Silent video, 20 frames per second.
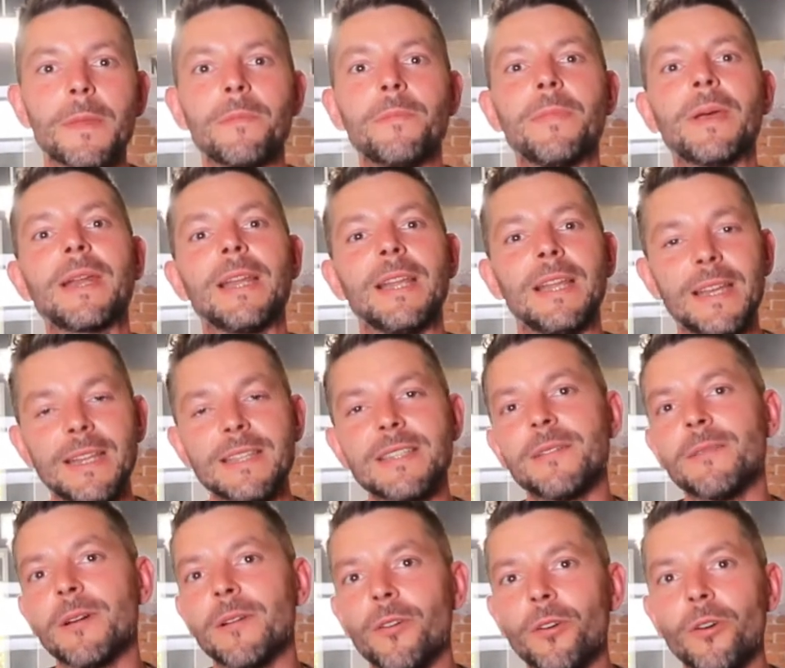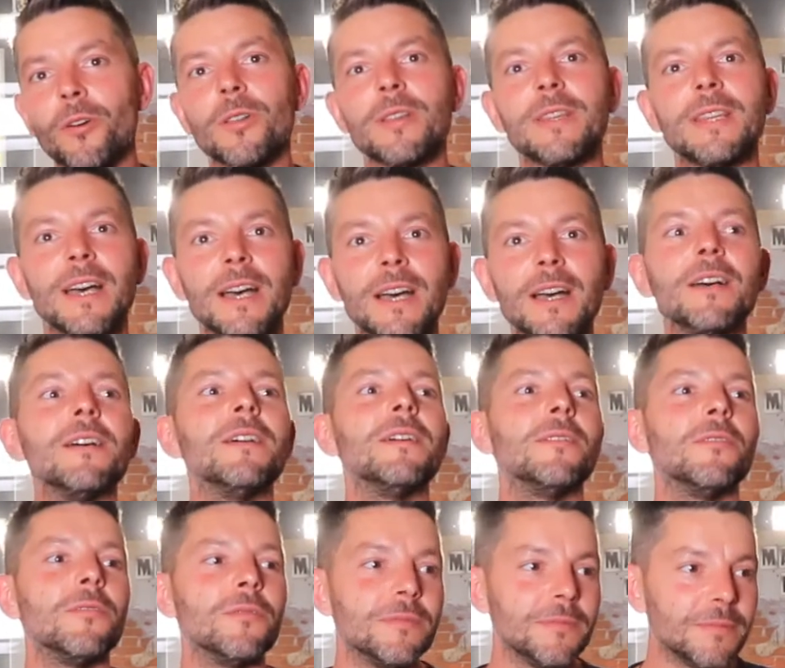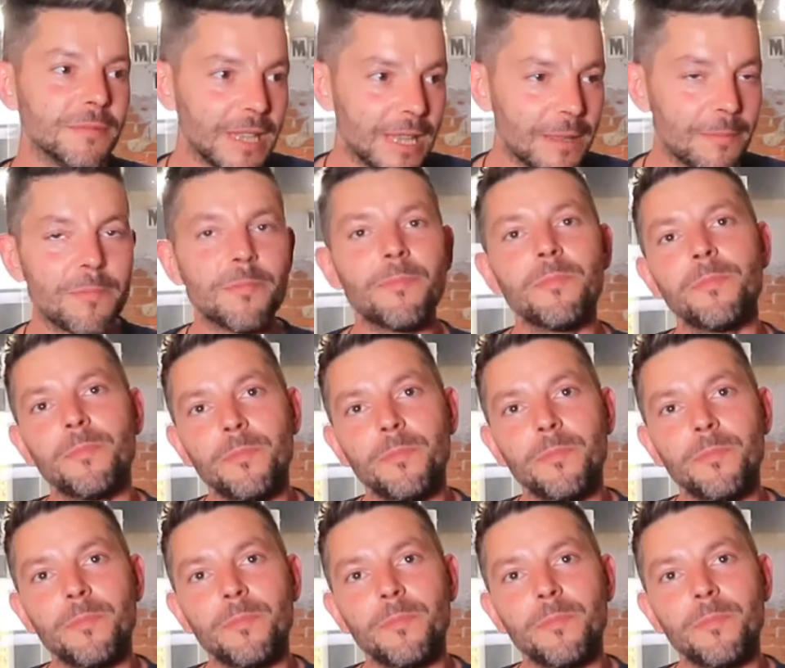per l'ennesima volta dei